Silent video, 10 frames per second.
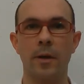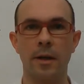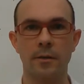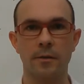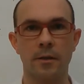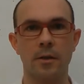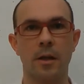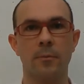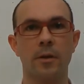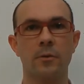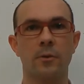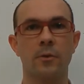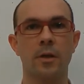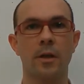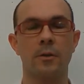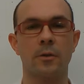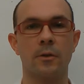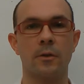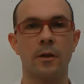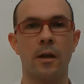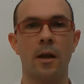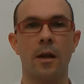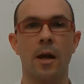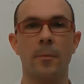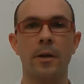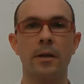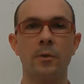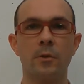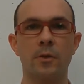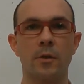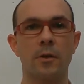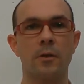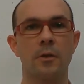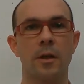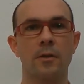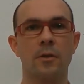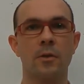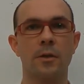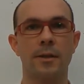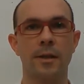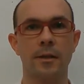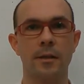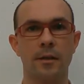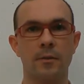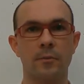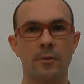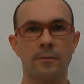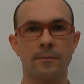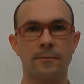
plate et je la place au congélateur. Après deux heures, je la sors délicatement.